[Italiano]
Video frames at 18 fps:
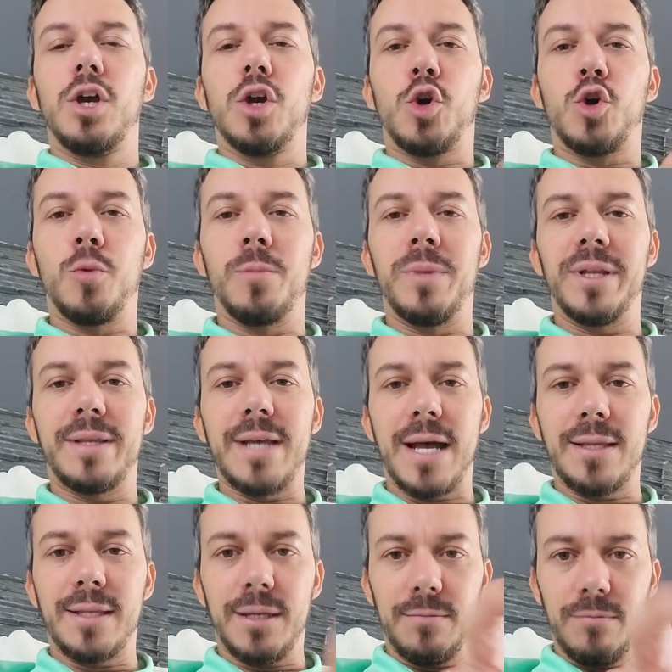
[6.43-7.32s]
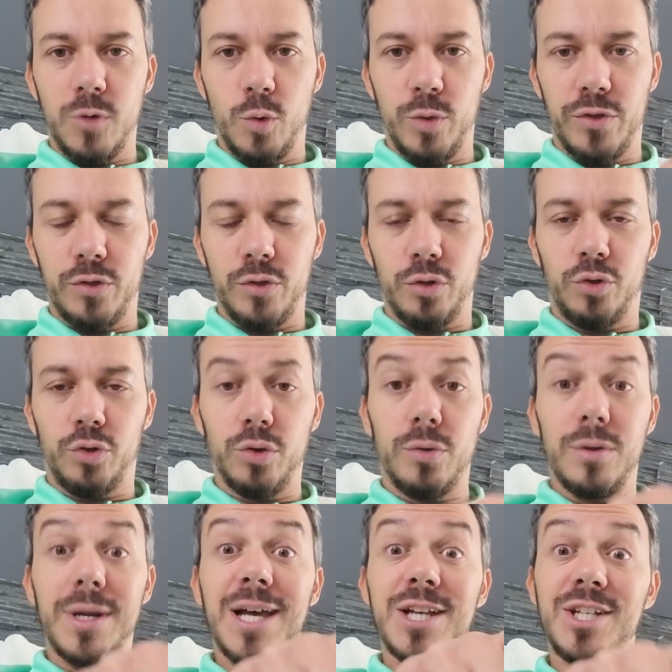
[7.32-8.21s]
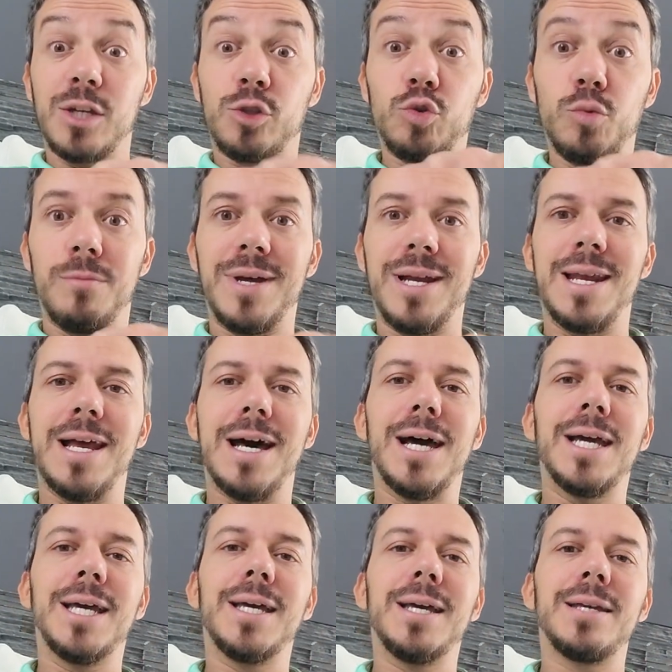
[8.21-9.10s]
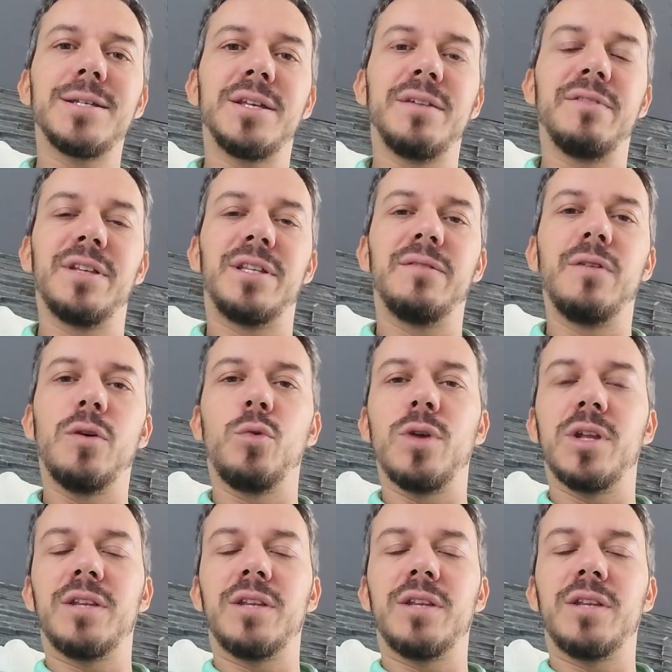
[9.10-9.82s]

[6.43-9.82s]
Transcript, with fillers: Commentate qui sotto, lasciate un bel like e iscrivetevi qui,